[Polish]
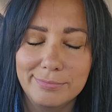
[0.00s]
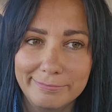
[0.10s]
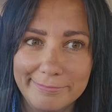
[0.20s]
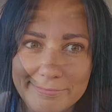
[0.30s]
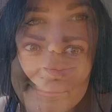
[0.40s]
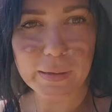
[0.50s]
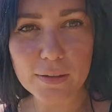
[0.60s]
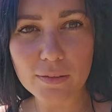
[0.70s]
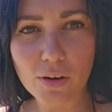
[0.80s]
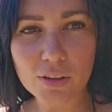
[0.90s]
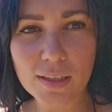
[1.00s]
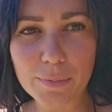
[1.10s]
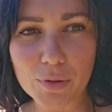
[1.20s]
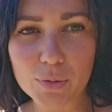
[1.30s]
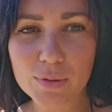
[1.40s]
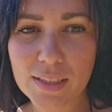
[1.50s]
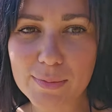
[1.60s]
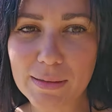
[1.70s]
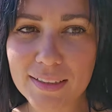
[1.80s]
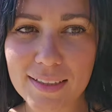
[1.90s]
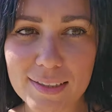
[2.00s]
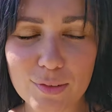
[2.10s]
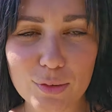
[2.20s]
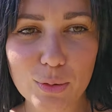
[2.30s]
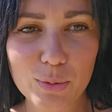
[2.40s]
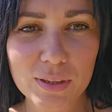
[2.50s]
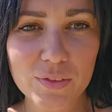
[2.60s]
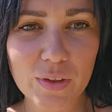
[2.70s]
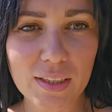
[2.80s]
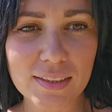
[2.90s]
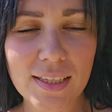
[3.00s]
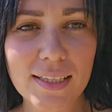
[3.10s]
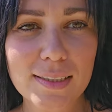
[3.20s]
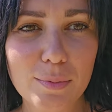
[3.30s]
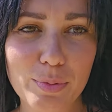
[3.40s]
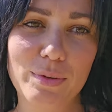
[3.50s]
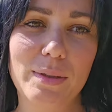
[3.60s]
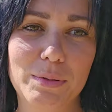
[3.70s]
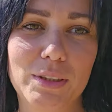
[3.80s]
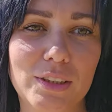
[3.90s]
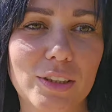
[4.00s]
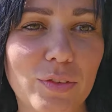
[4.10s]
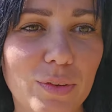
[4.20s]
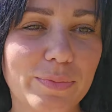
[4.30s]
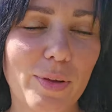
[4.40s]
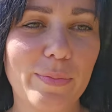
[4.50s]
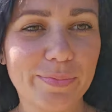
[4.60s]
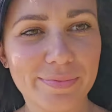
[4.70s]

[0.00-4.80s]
Dzwonił pan od namiotu, teraz Matylda dzwoni, no koniec świata, zaraz tam pójdę przecież, chwil, no.